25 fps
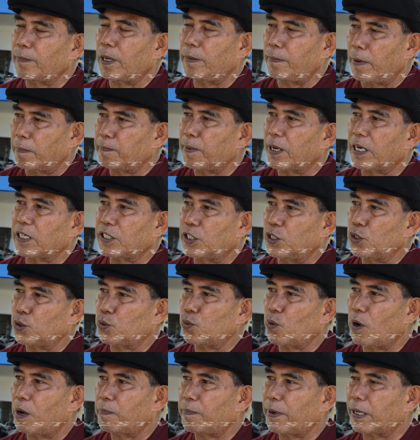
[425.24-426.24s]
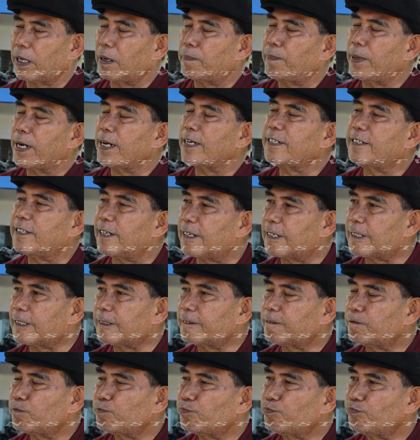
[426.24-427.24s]
memang para siswa, para pelajar.
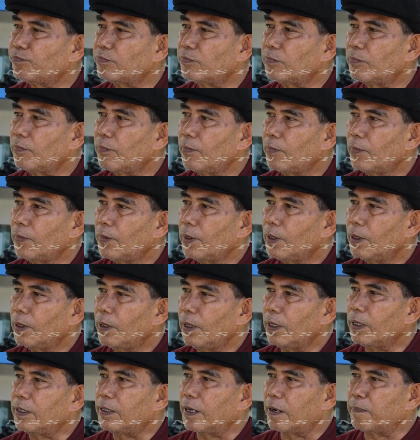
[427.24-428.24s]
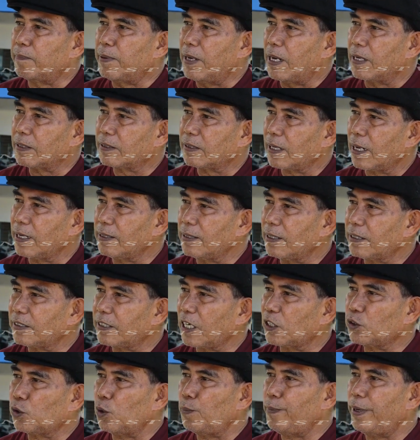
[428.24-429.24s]
Yang biasanya
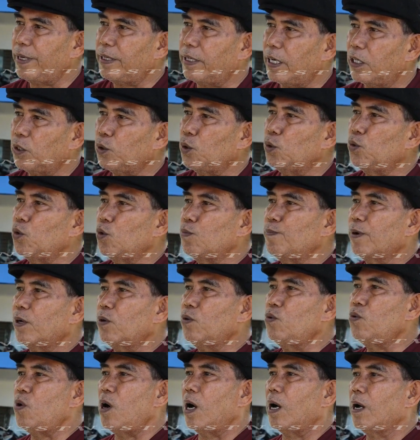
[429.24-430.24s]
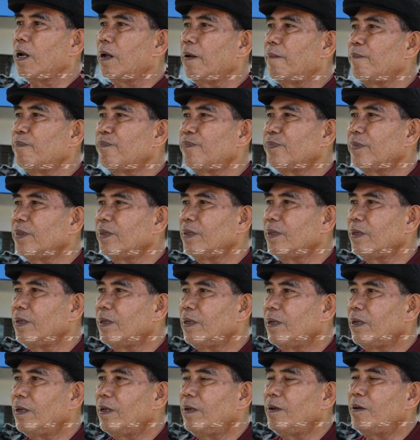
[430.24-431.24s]
satu meja duduk berdua,
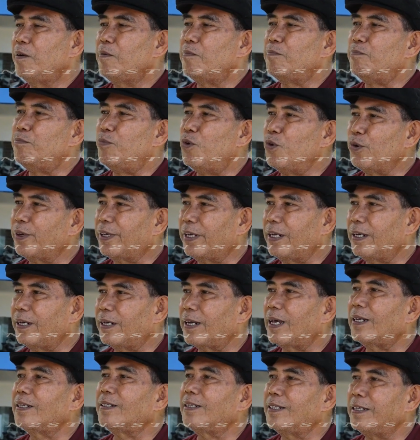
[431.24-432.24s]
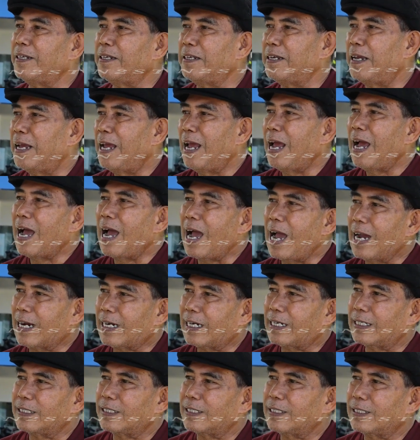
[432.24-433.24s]
mungkin nanti
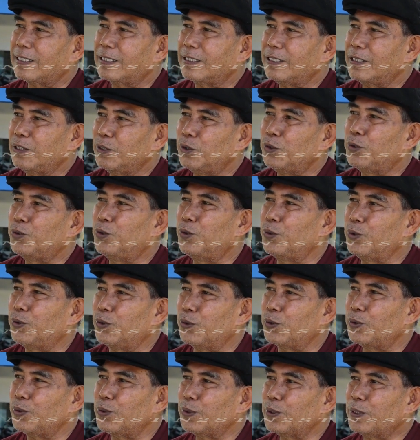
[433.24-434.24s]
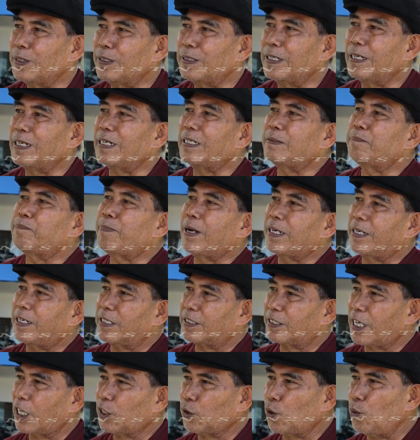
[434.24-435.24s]
akan duduk pada
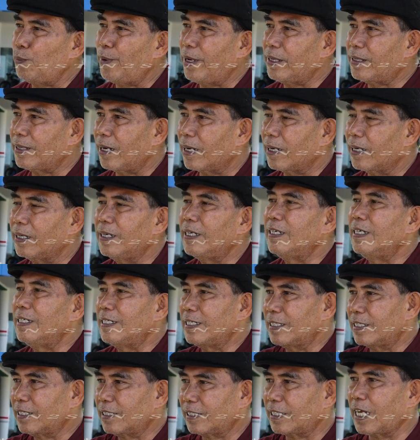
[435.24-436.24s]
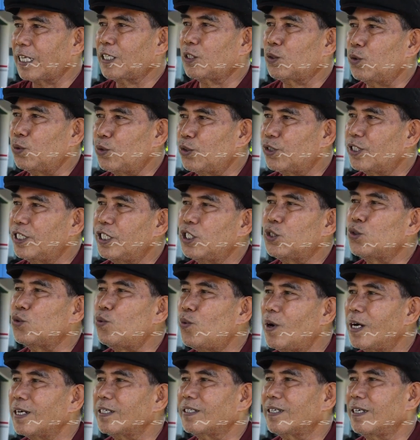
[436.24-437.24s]
satu meja satu
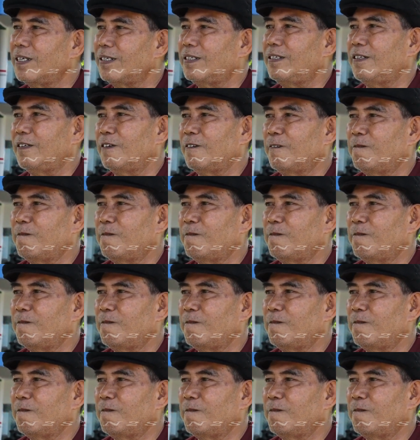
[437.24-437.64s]
siswa saja.